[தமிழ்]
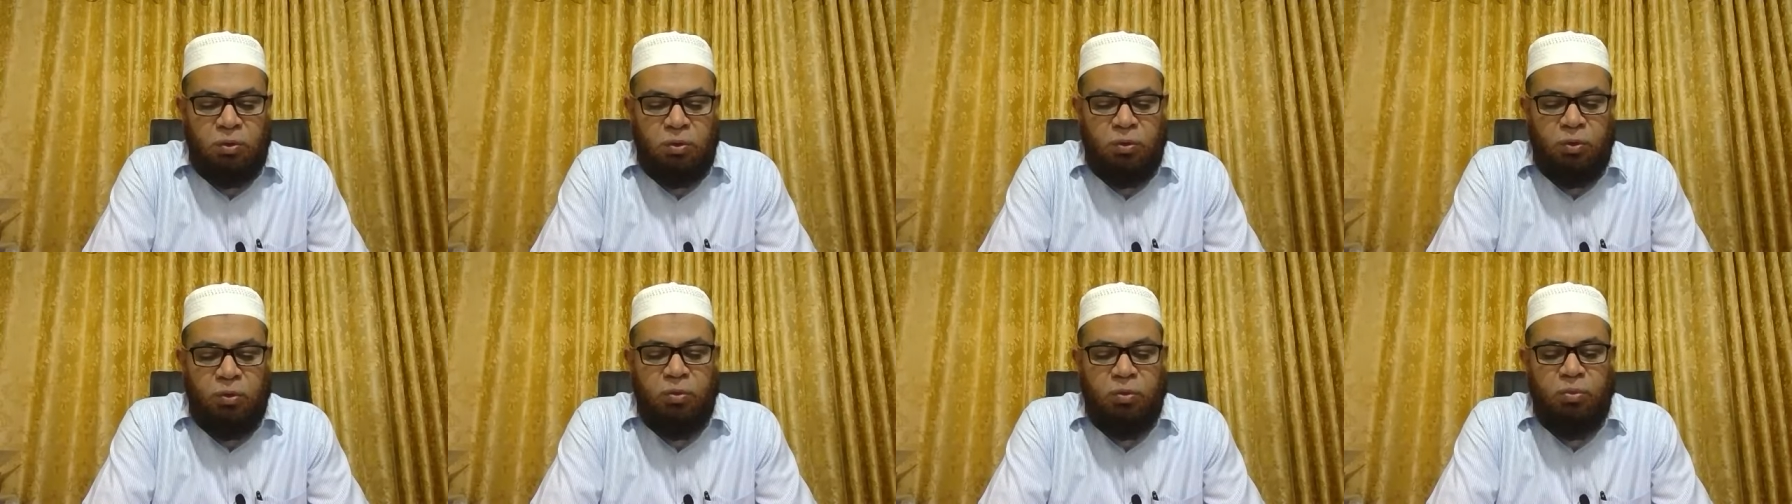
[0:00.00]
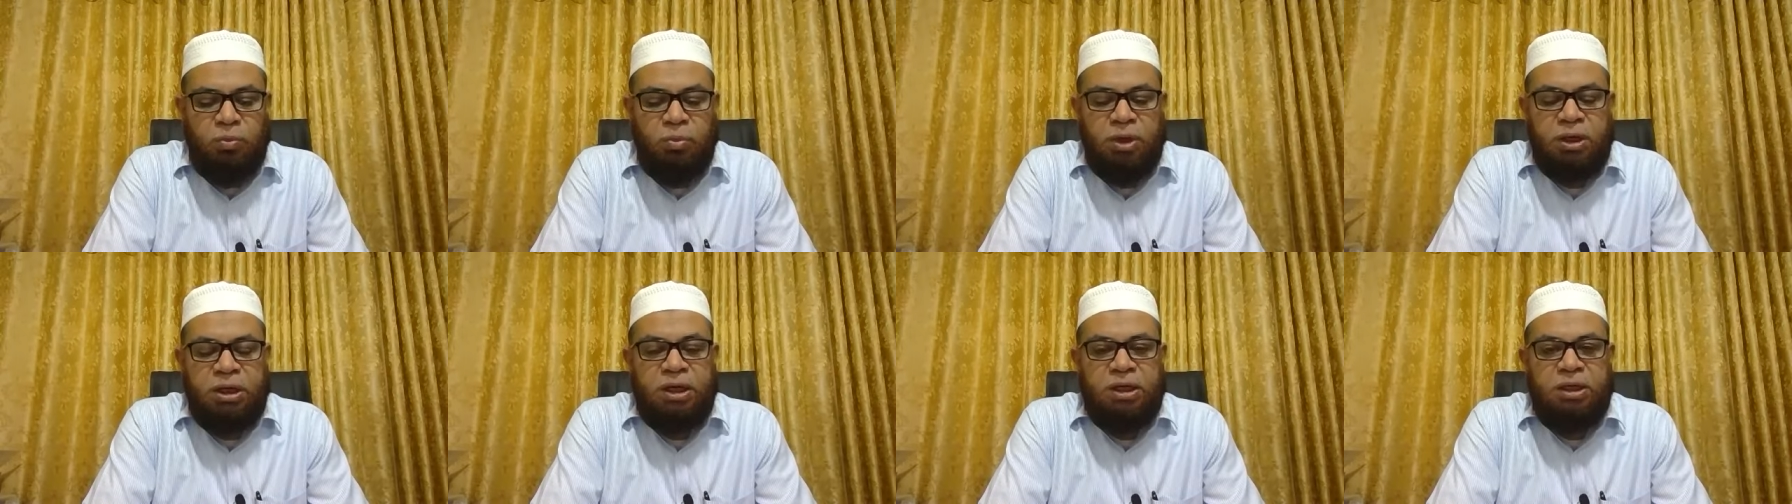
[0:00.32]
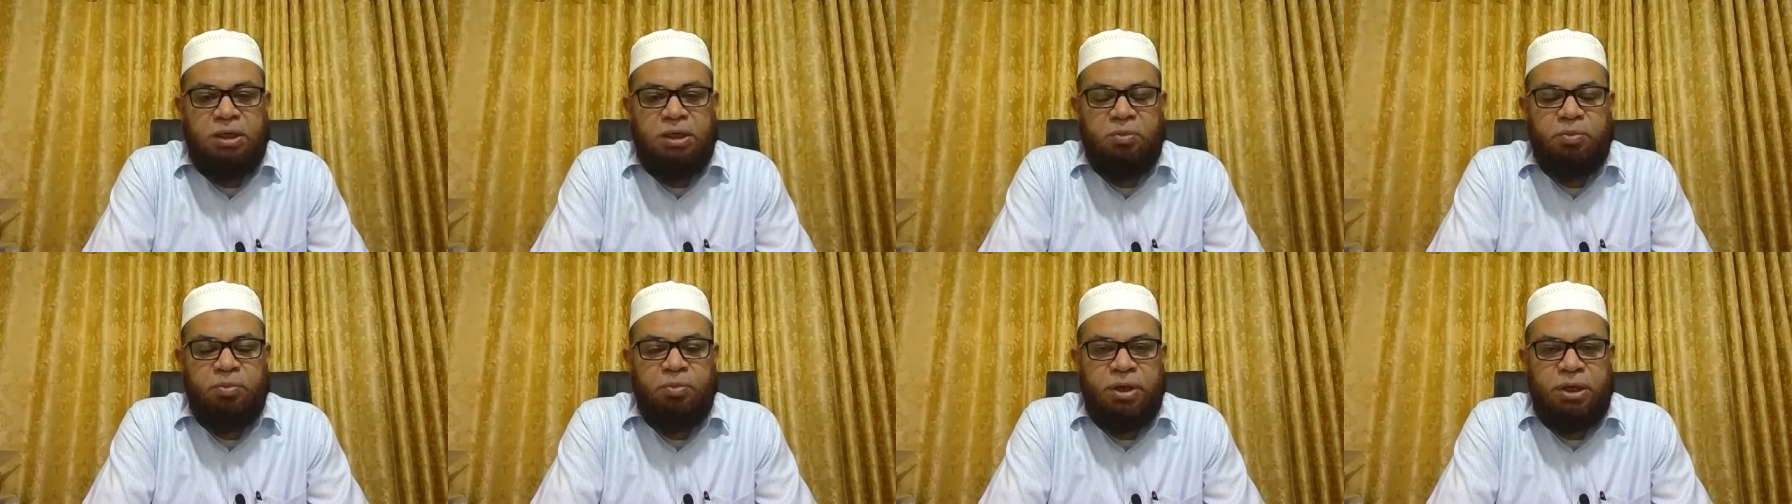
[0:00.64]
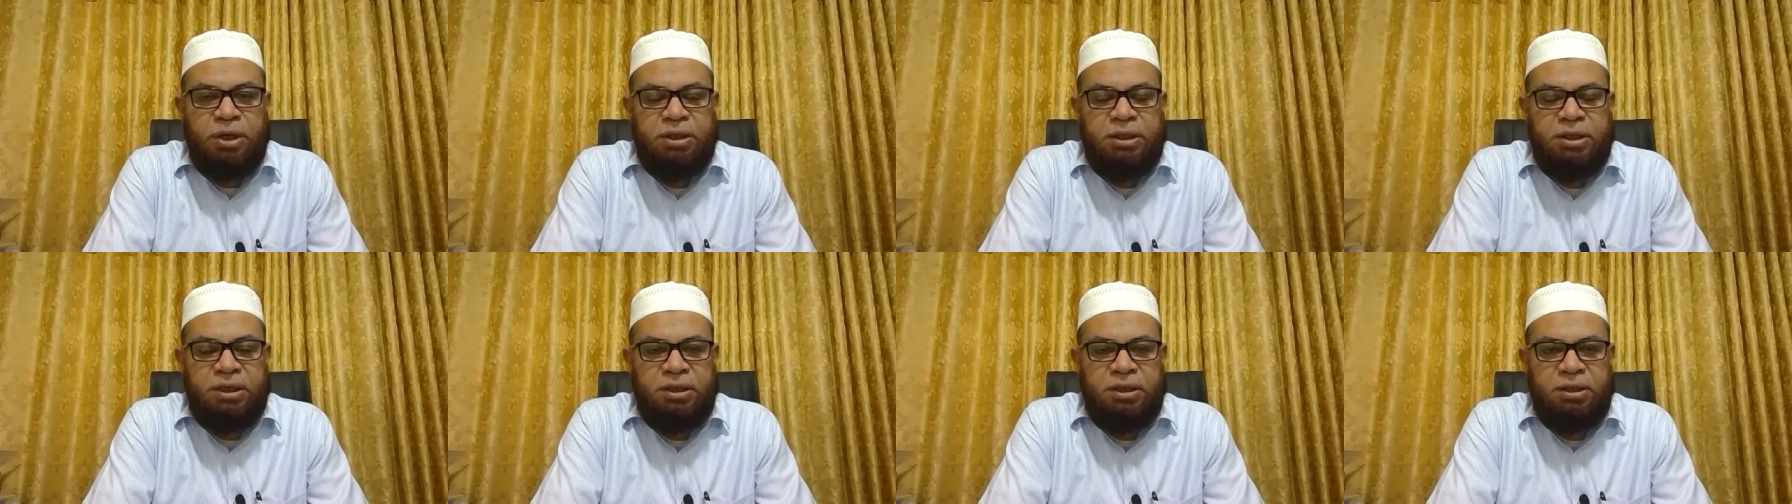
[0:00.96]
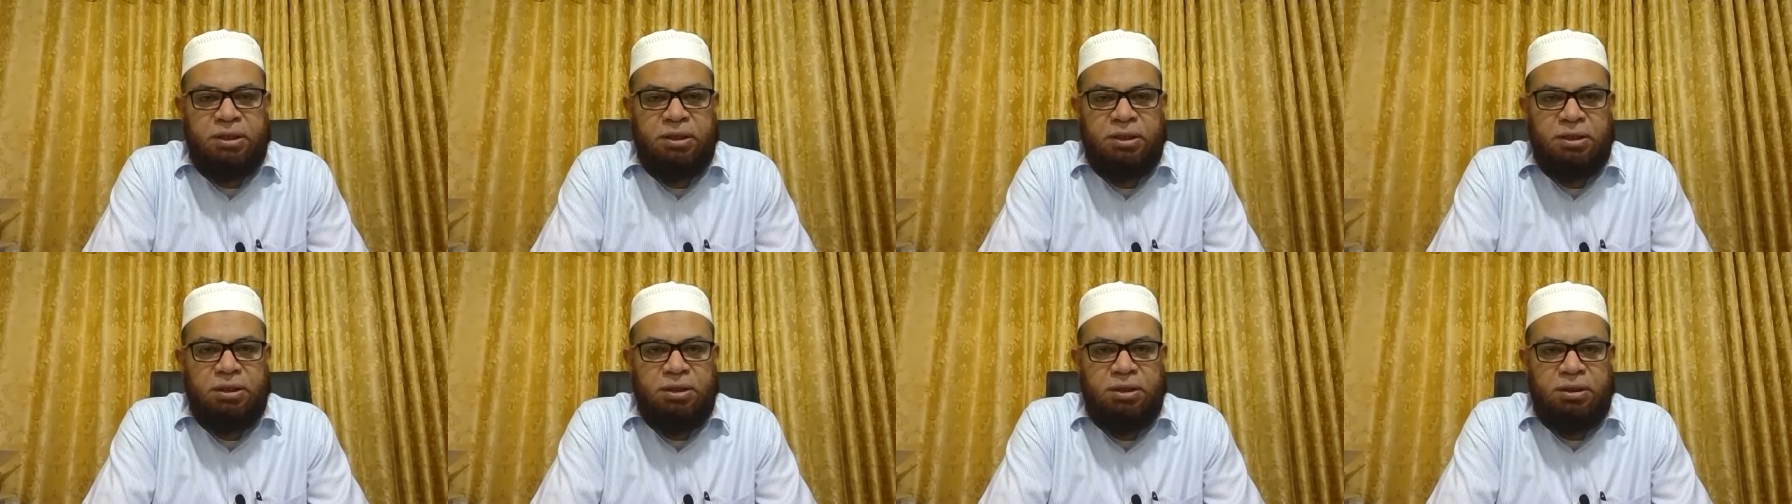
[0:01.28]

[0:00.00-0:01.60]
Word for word: குடும்ப கட்டுப்பாட்டின்